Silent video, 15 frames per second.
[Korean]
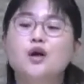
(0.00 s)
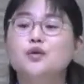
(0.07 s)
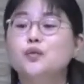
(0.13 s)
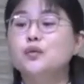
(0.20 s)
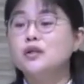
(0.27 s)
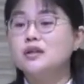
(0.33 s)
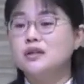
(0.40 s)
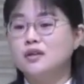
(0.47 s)

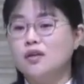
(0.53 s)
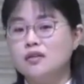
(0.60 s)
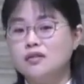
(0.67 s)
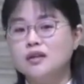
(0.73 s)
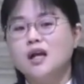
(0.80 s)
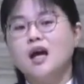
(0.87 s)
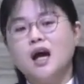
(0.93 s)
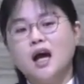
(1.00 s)
또는
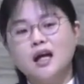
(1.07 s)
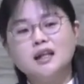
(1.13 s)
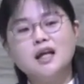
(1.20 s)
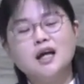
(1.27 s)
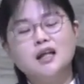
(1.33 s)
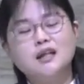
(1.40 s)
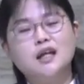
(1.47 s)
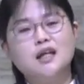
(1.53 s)
그런
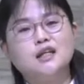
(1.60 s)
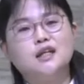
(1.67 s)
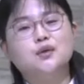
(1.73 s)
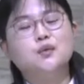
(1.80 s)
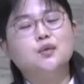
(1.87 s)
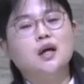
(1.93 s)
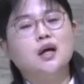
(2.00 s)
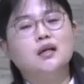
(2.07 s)
하나하나의
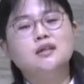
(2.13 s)
기도가